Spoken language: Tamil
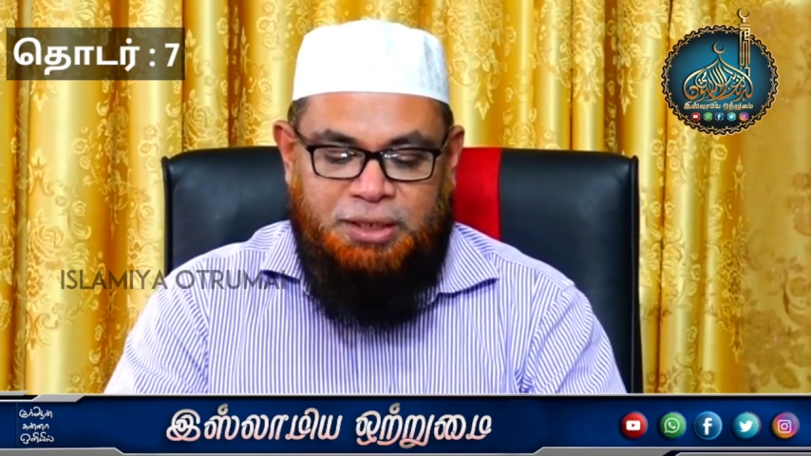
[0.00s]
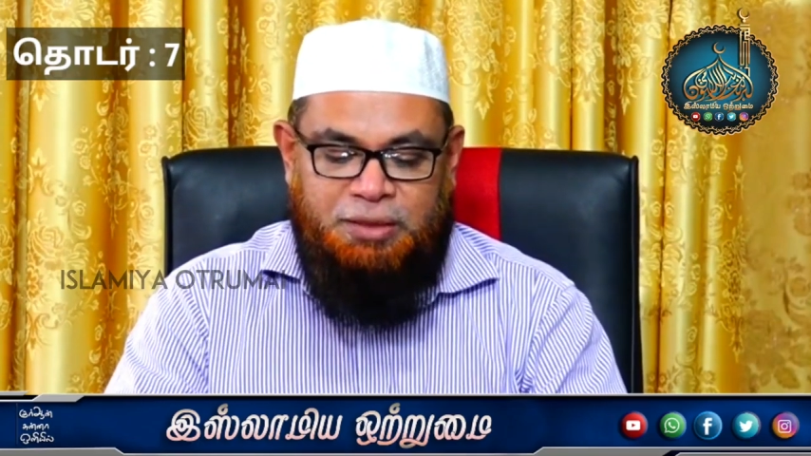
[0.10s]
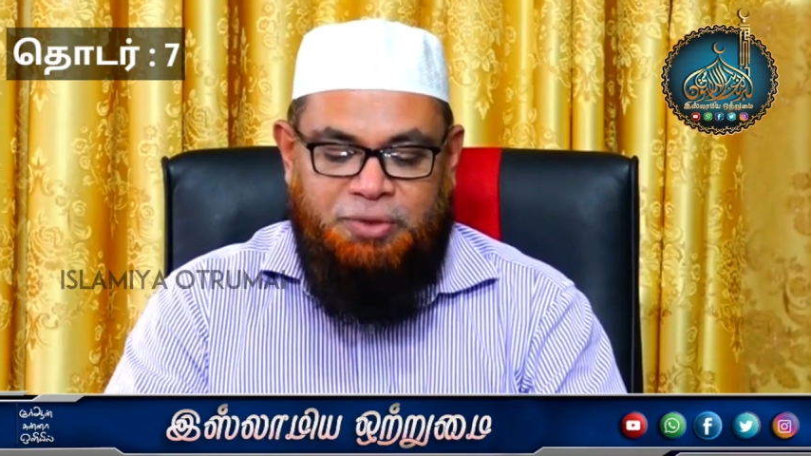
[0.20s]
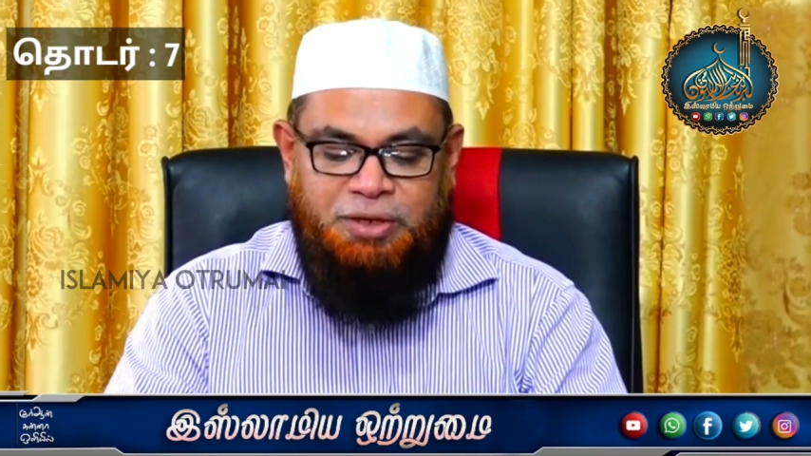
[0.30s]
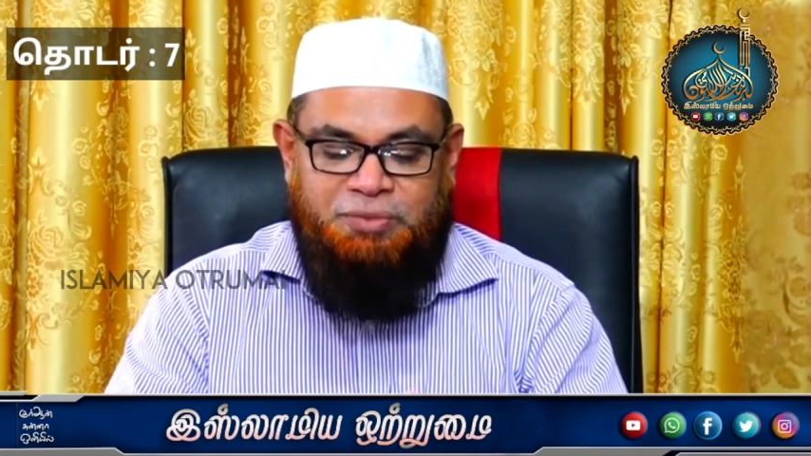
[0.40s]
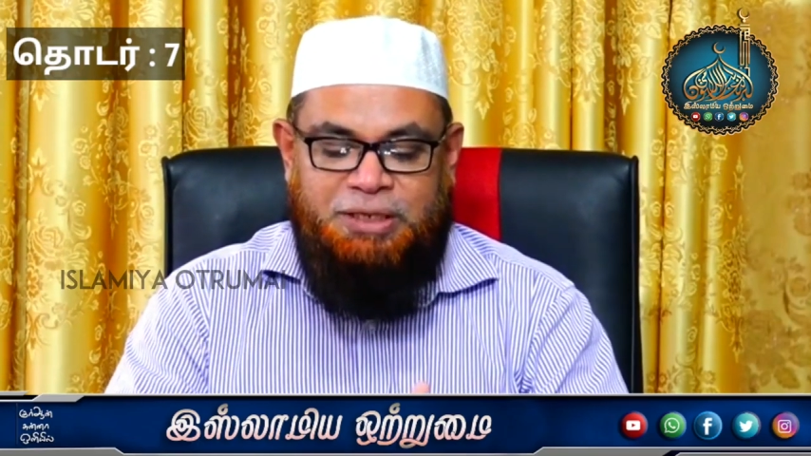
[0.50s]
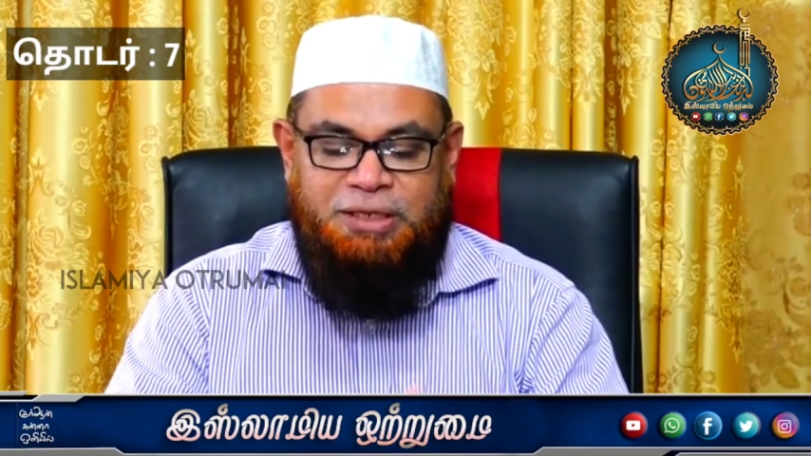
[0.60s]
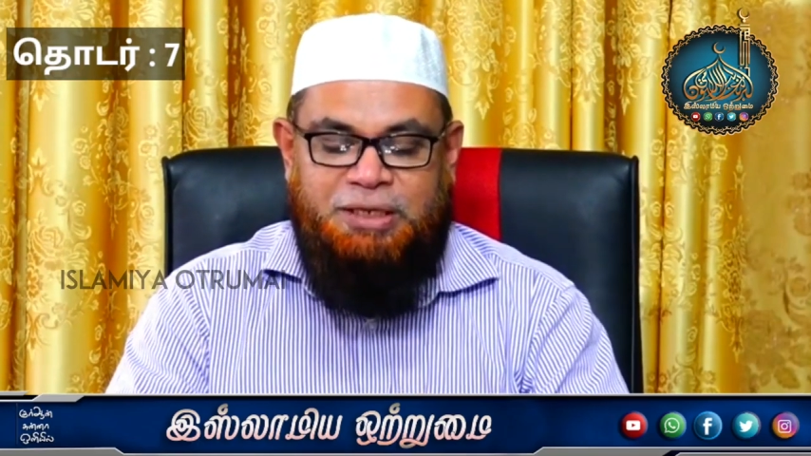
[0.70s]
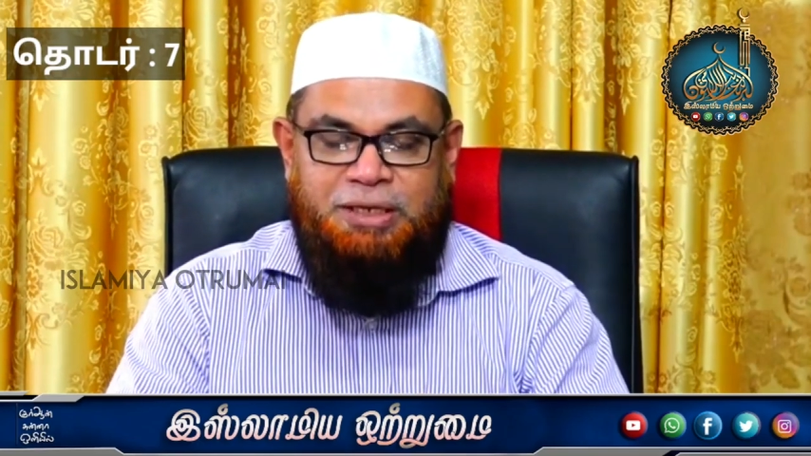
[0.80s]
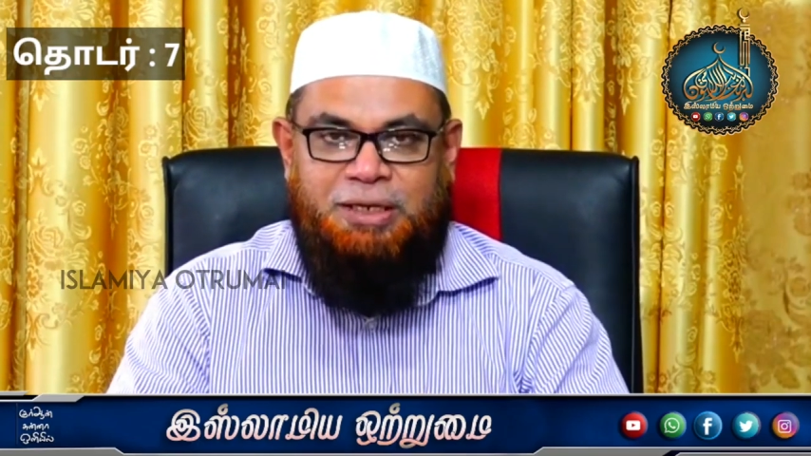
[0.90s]
நம்மிடம்
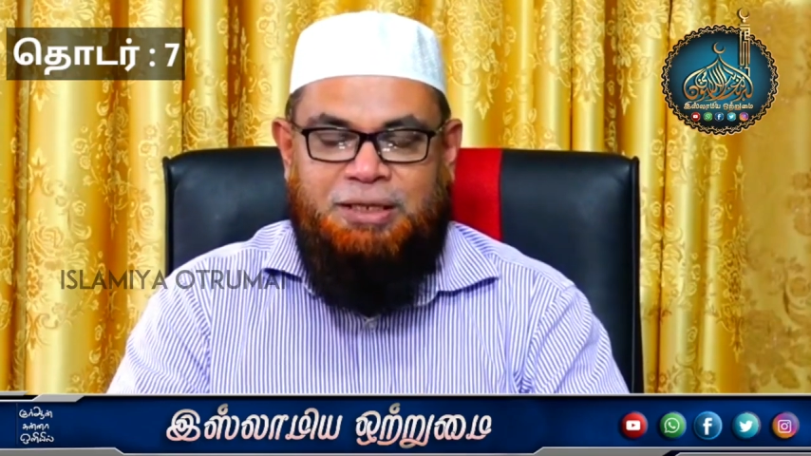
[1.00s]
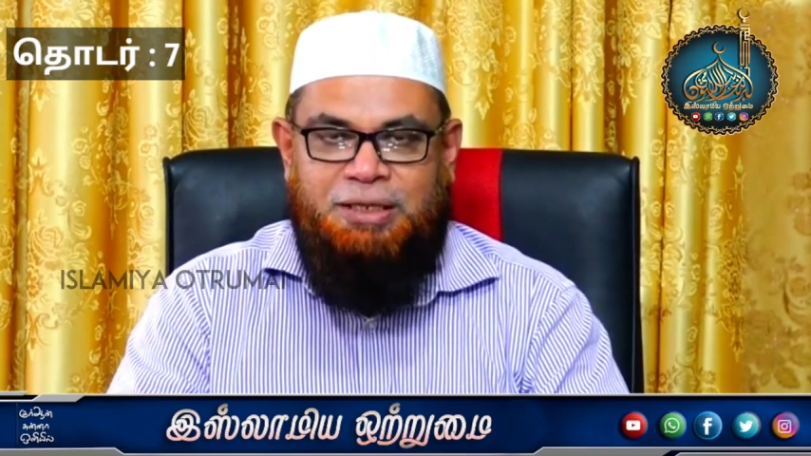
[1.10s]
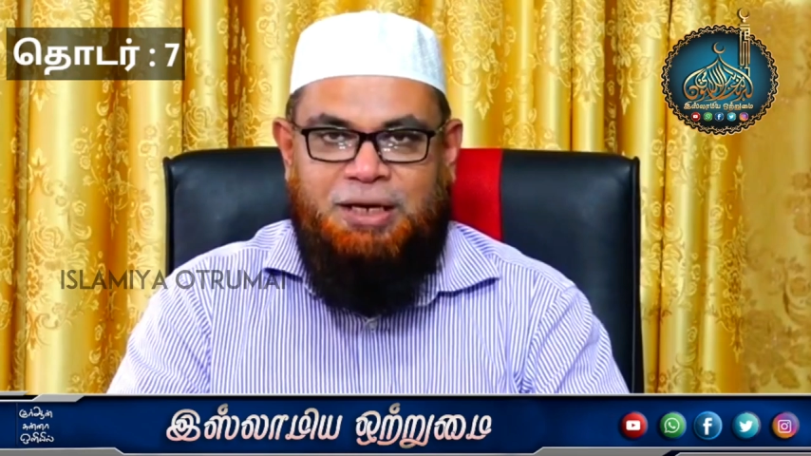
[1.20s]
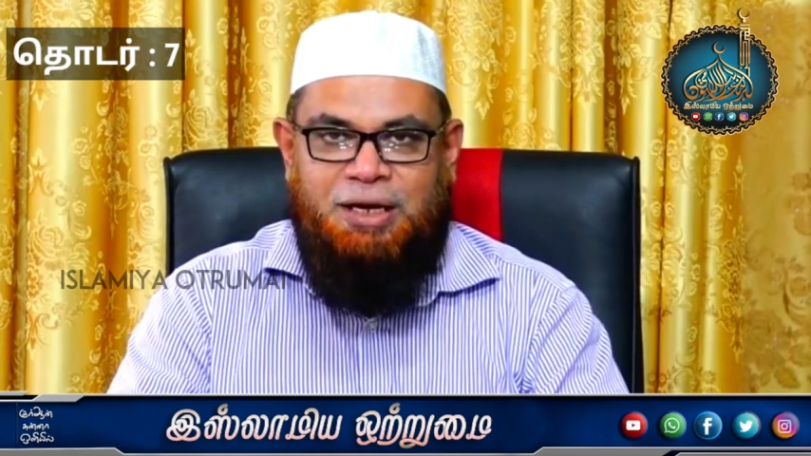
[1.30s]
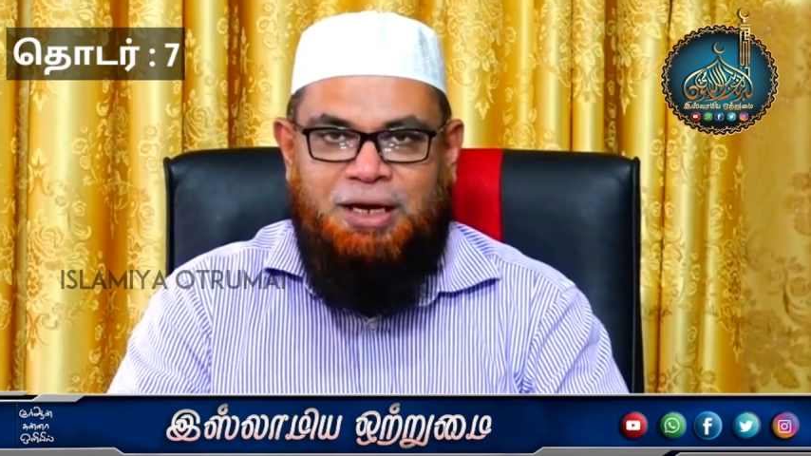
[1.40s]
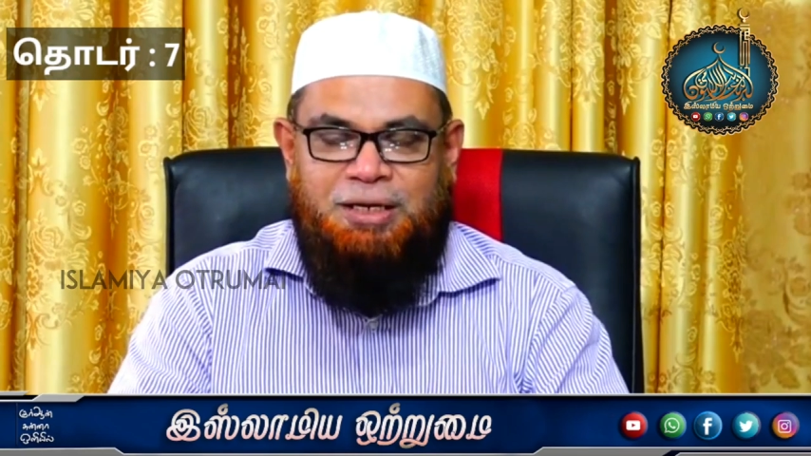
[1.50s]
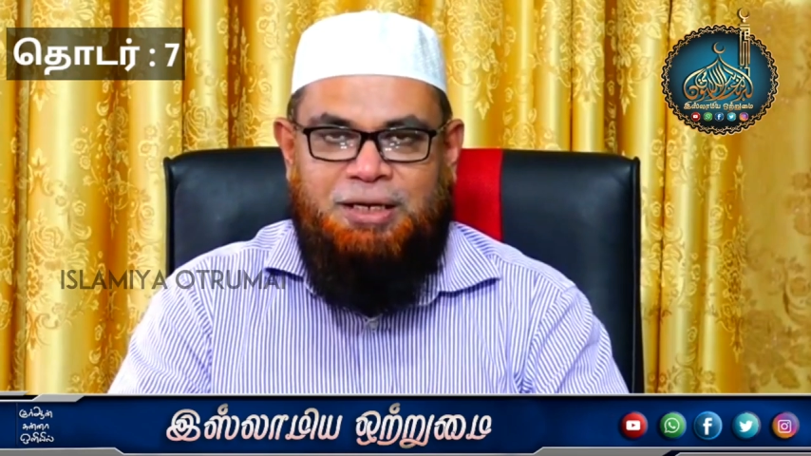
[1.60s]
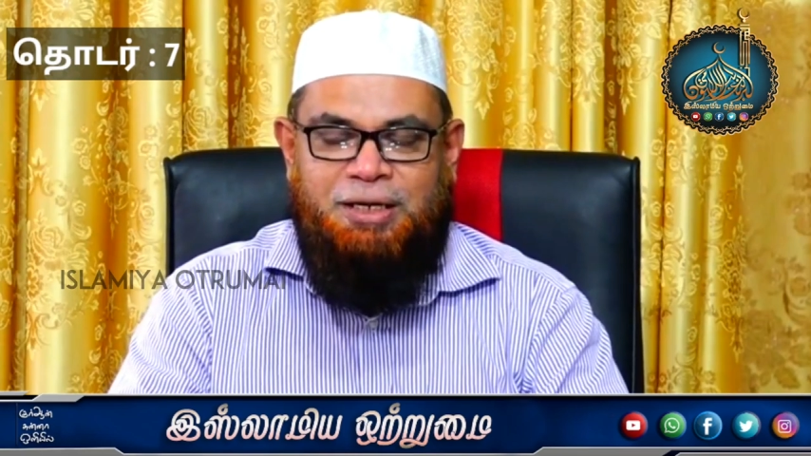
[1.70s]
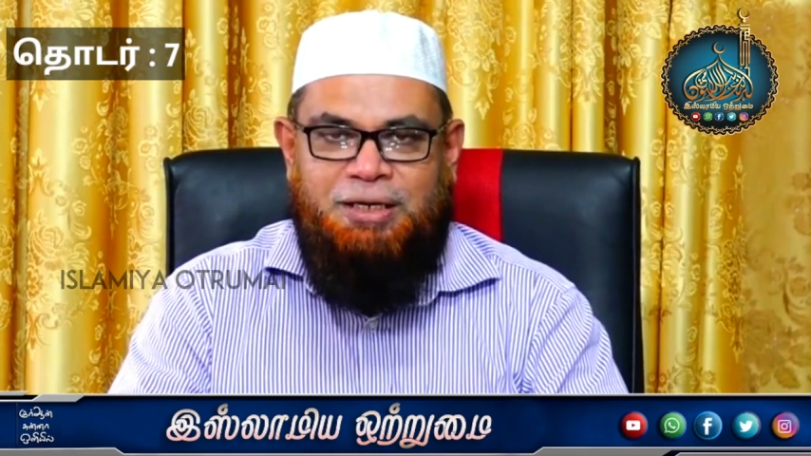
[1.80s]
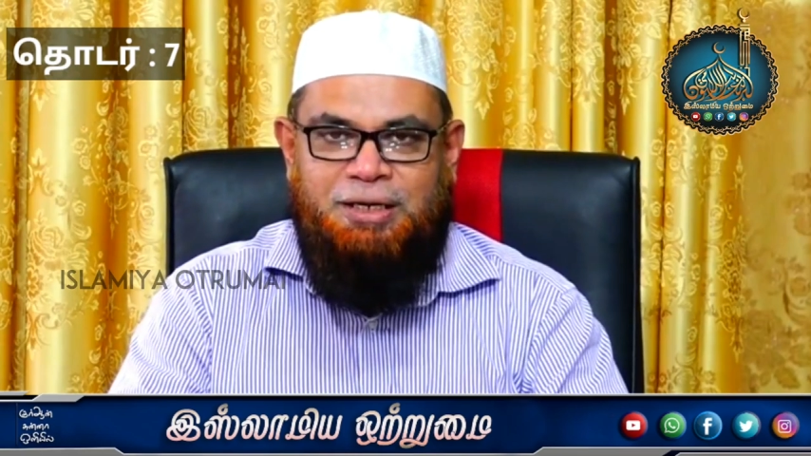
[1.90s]
இருக்கிற அந்த
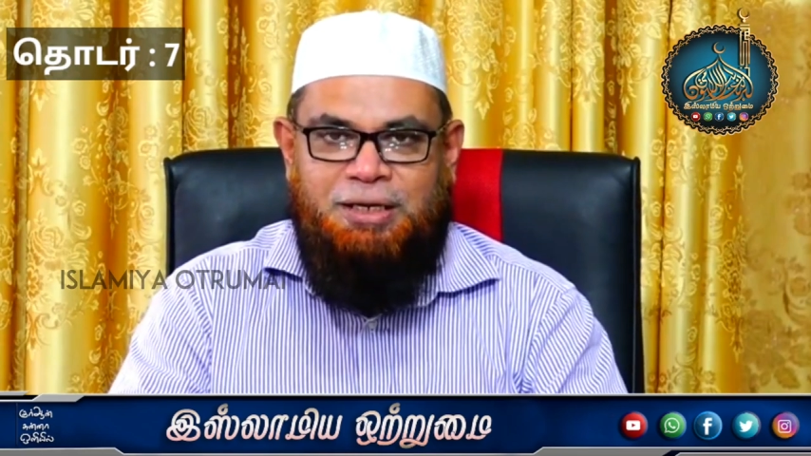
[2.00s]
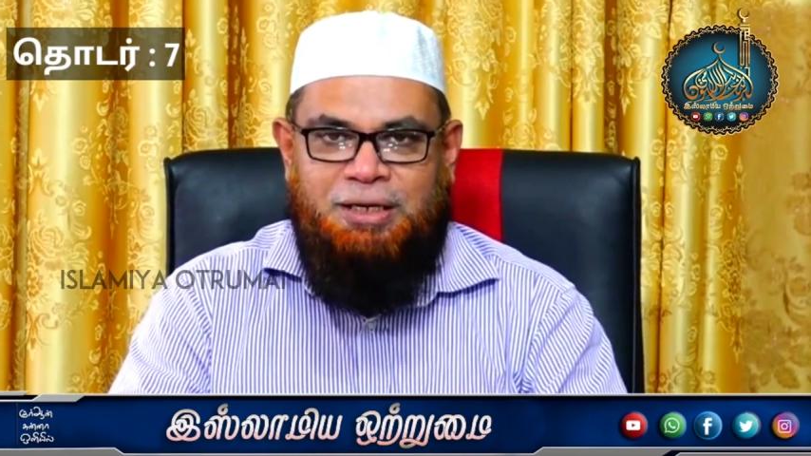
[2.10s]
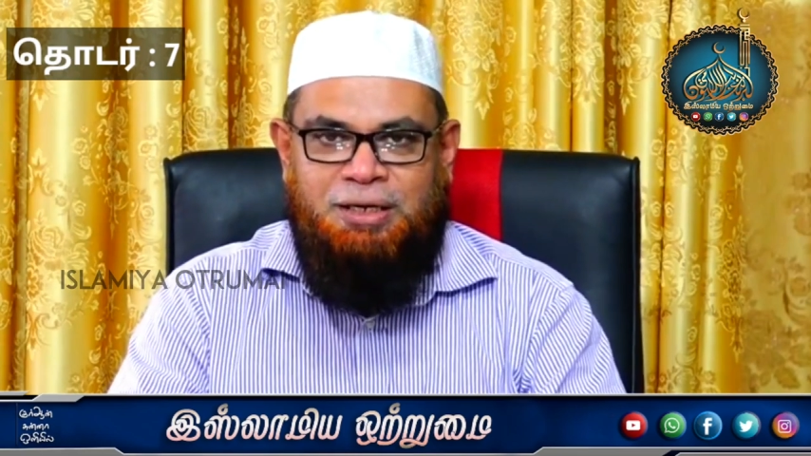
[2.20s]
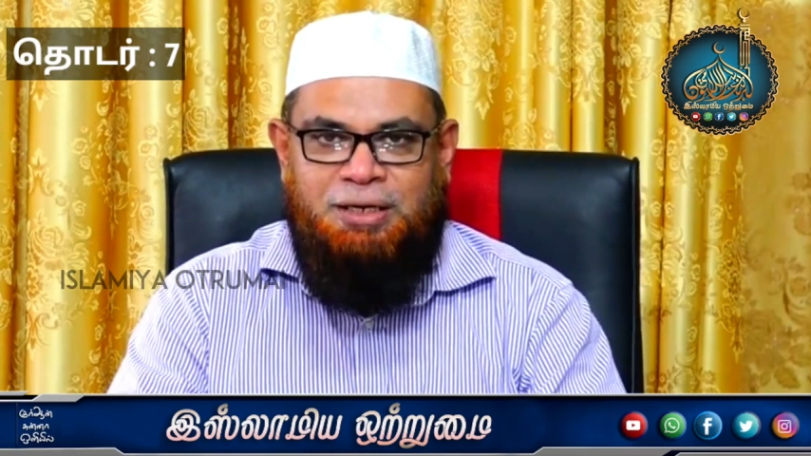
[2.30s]
கால்நடைகள்